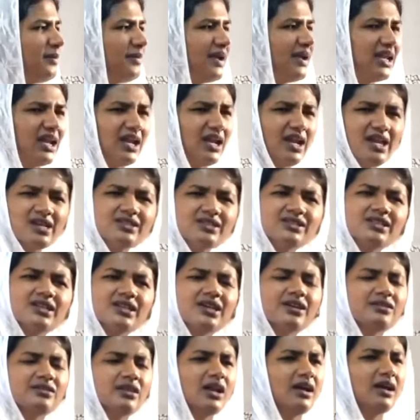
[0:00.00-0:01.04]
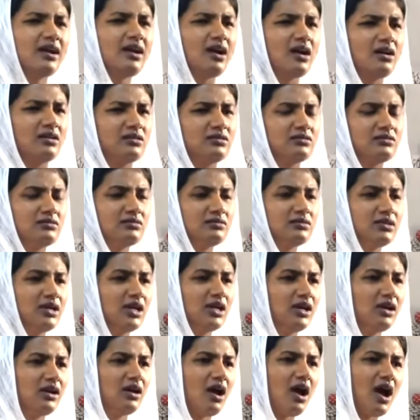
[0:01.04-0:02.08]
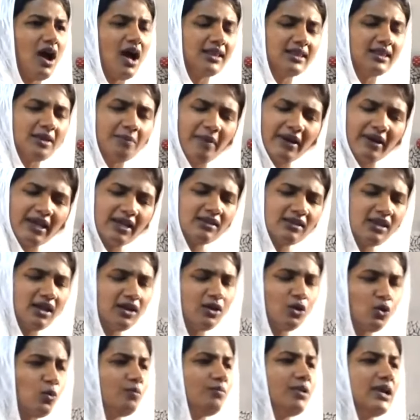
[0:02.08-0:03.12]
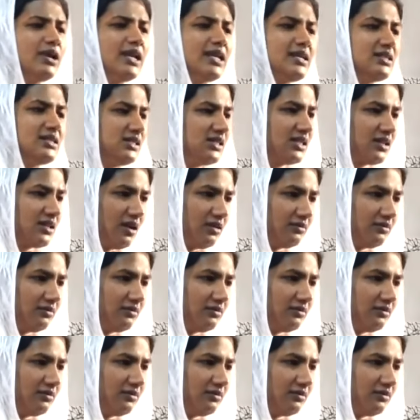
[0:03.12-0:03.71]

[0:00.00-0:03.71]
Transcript: என்ன நேசிக்கிறதே இல்லக்கா அந்த பையன் தான் என்ன ரொம்ப நேசிக்கிறான்